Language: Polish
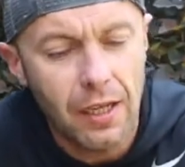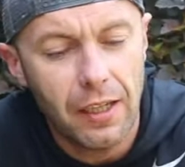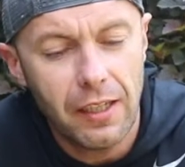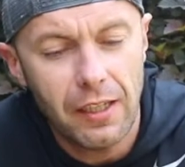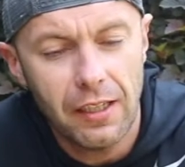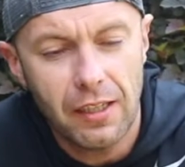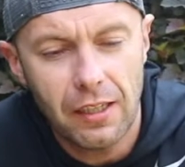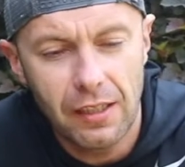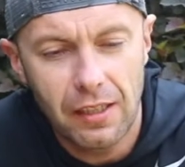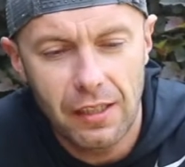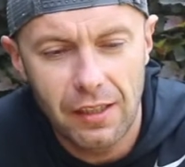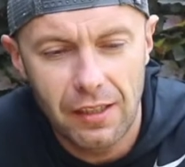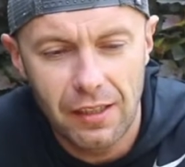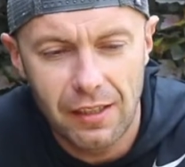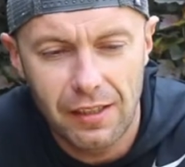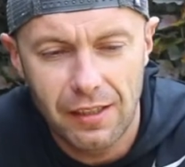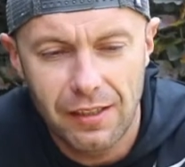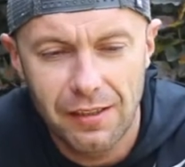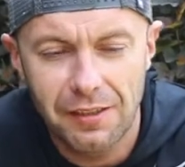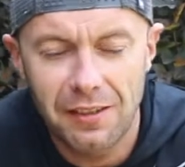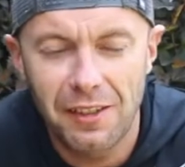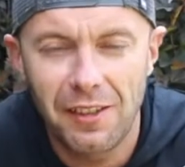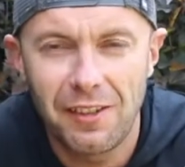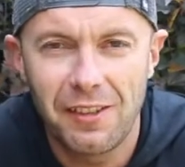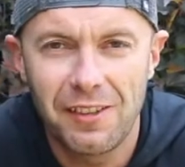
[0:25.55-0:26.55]

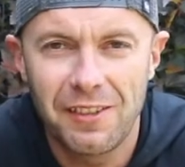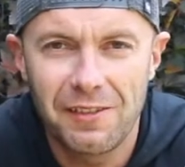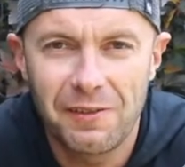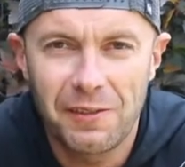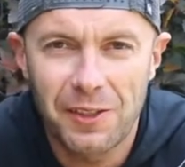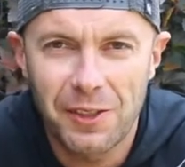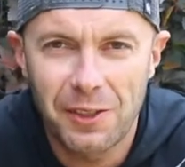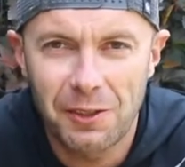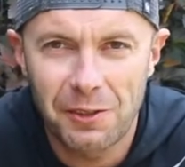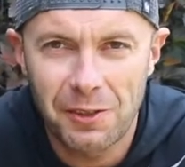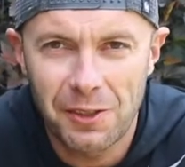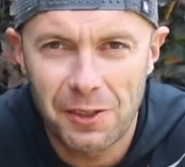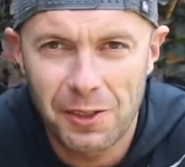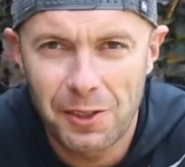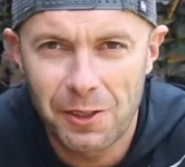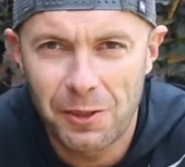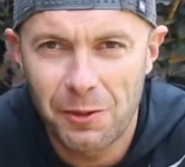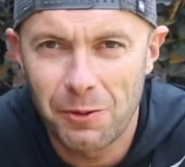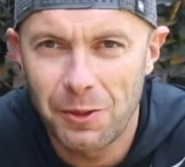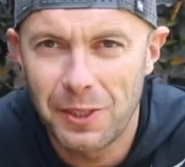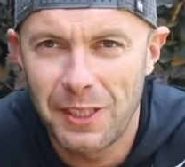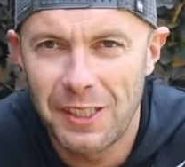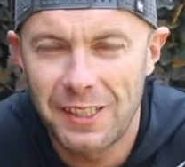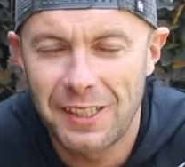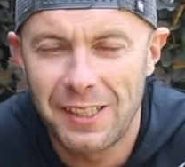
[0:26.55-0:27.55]
i
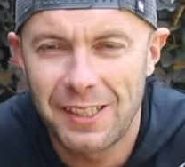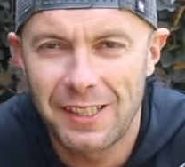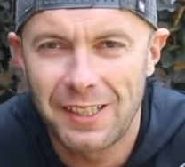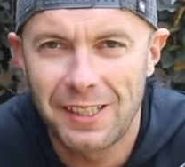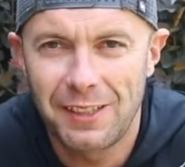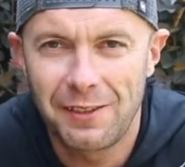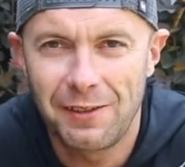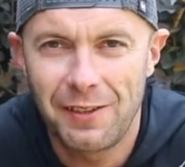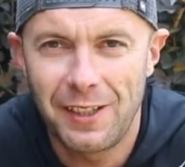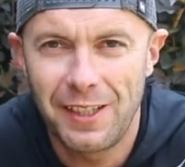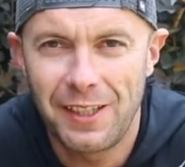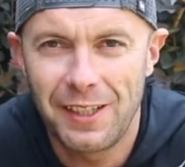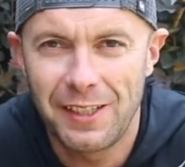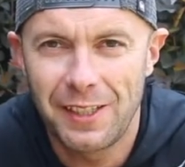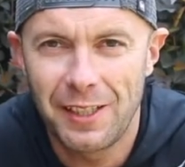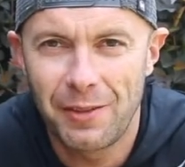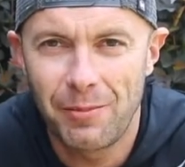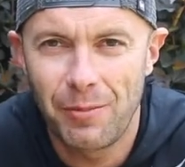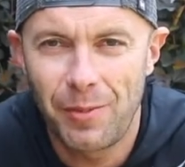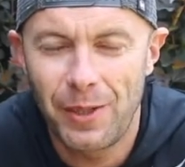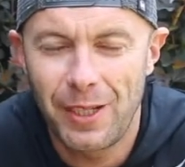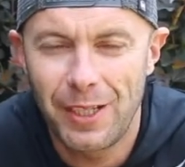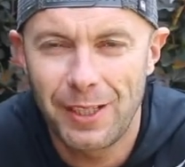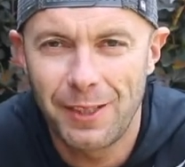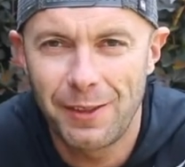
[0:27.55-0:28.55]
wykorzystuję nagrywanie,
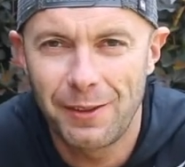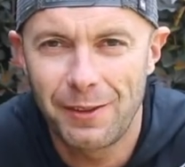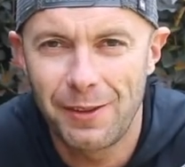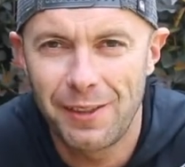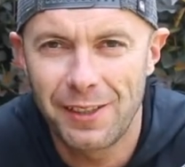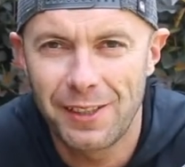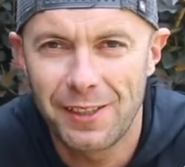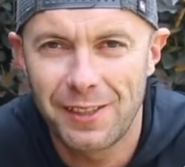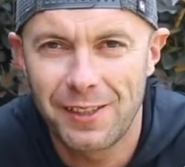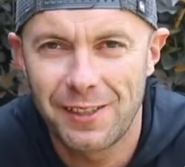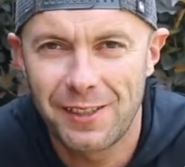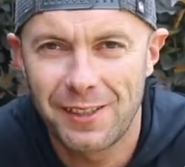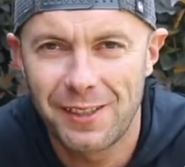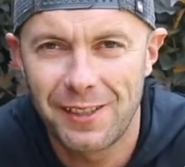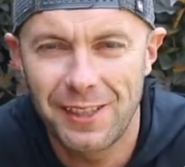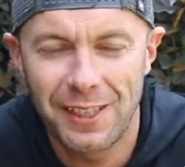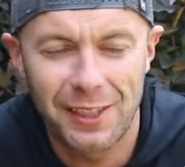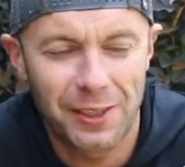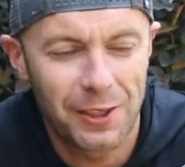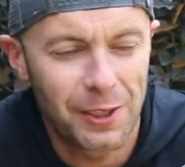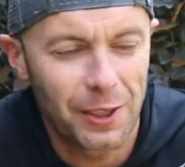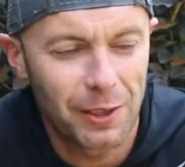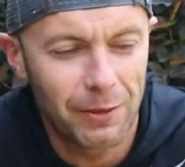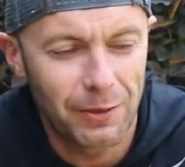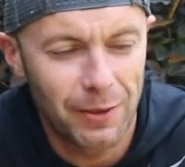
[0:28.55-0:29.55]
plan
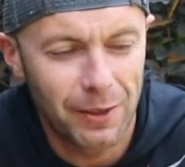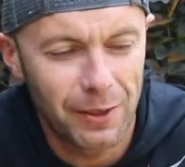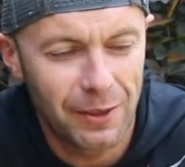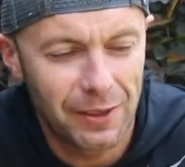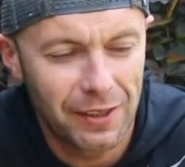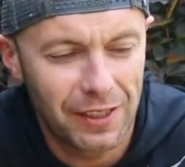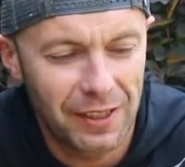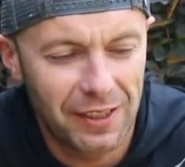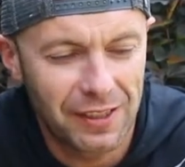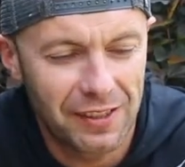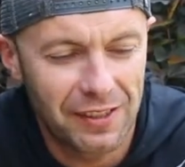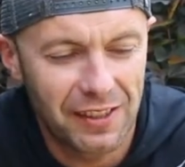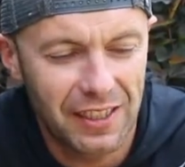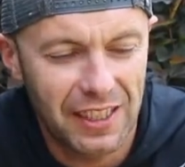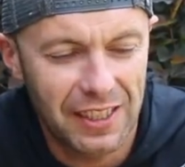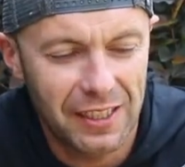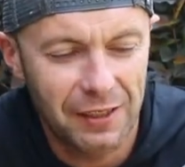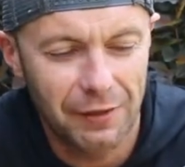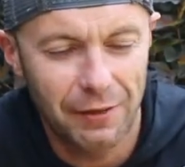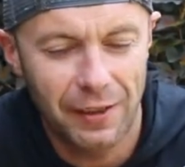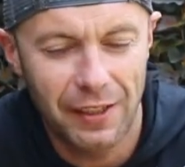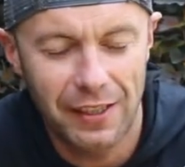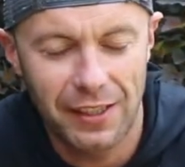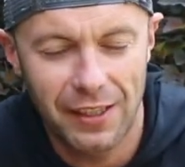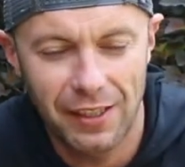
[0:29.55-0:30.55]
zdjęciowy do na
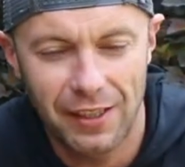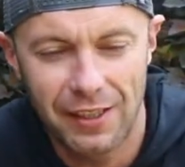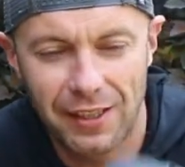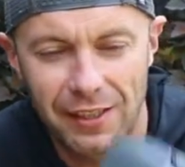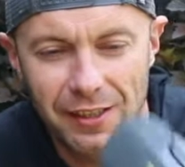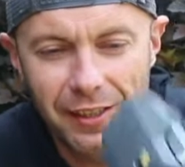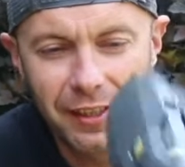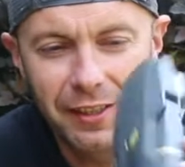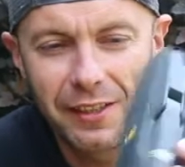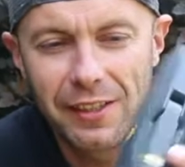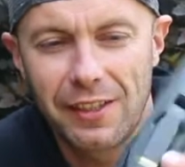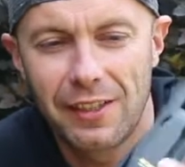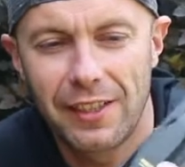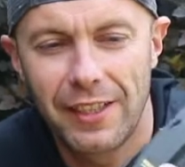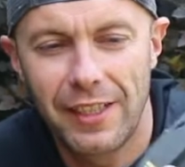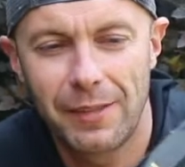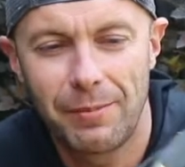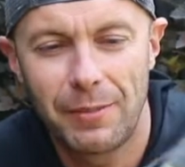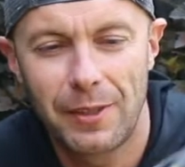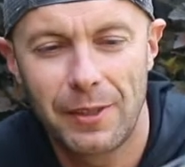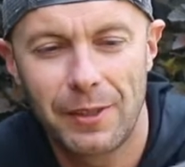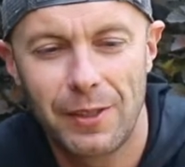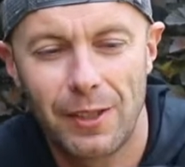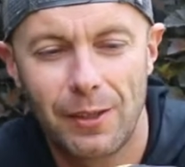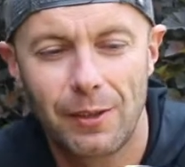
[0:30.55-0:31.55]
nagrywania ostatniego
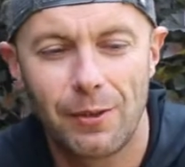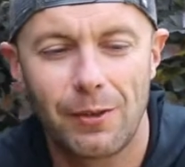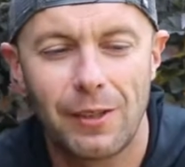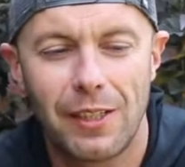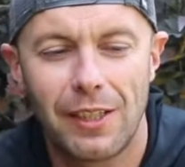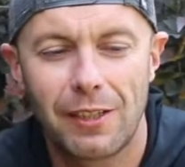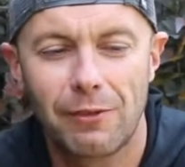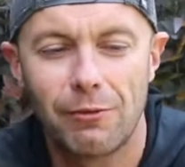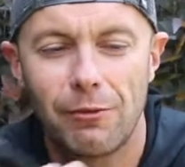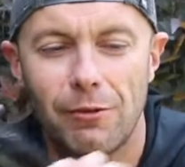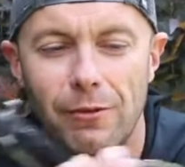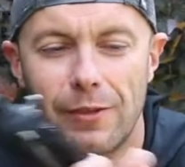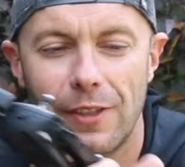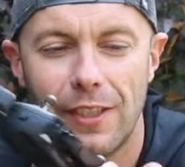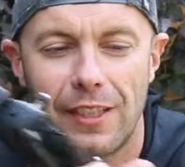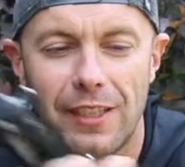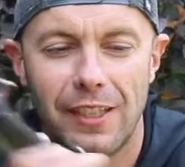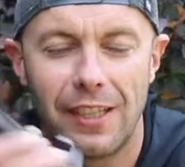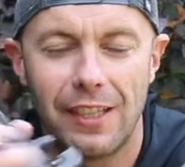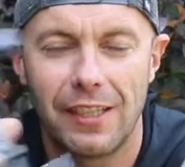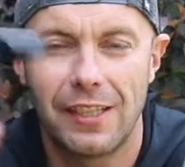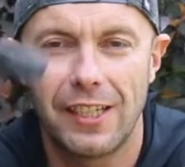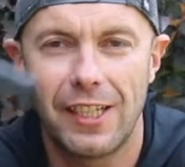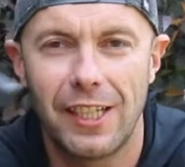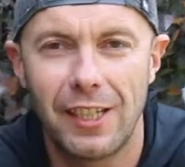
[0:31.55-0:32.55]
epizodu na główny
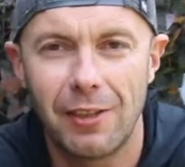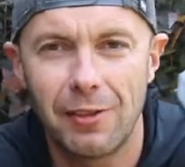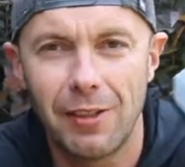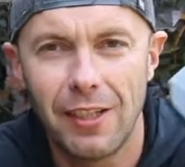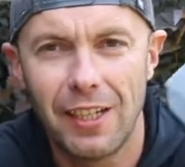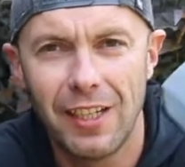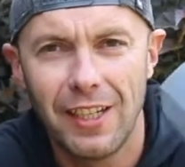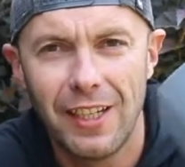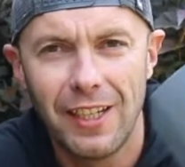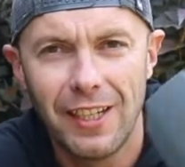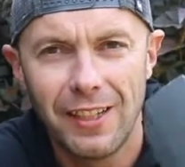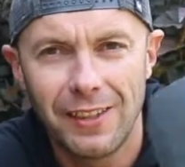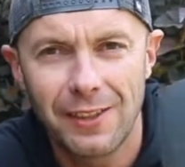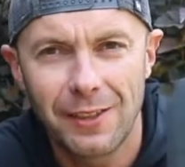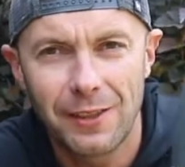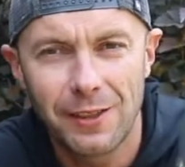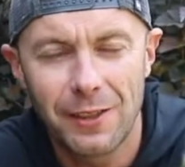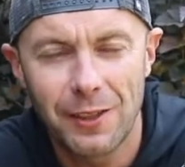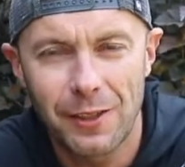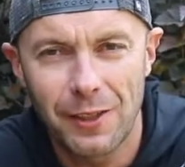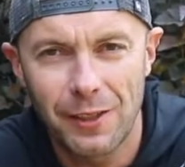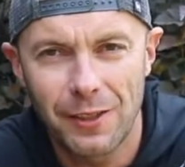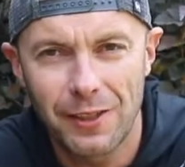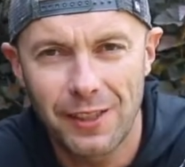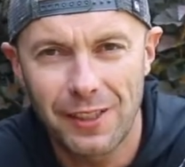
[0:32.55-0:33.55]
kanał
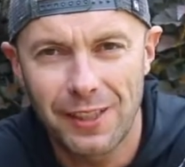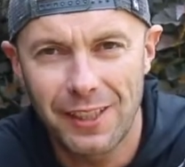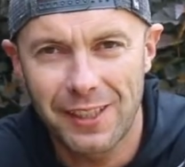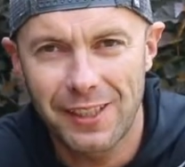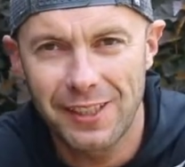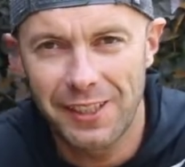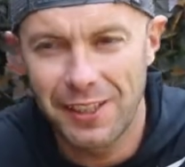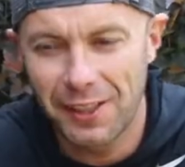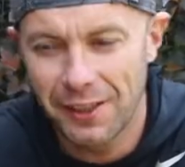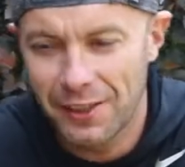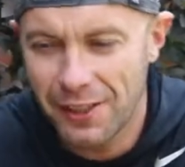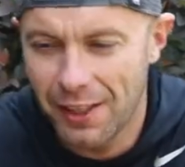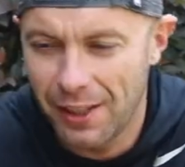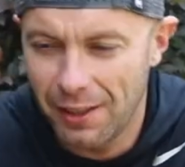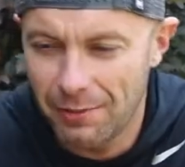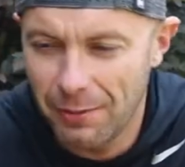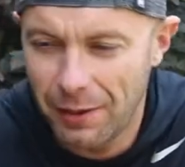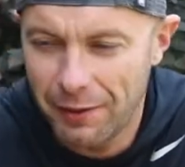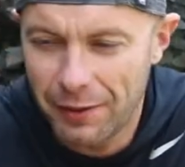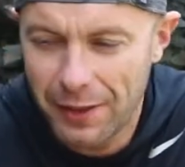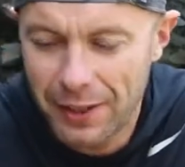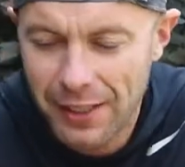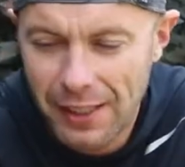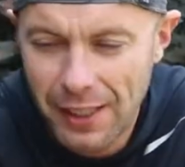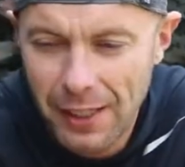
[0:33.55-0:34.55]
dotyczący zaginięcia
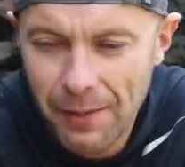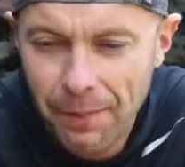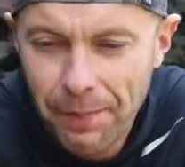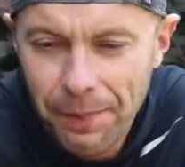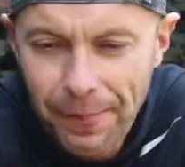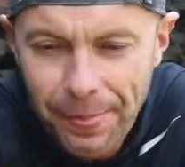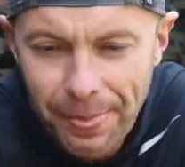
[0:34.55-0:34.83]
Mavika.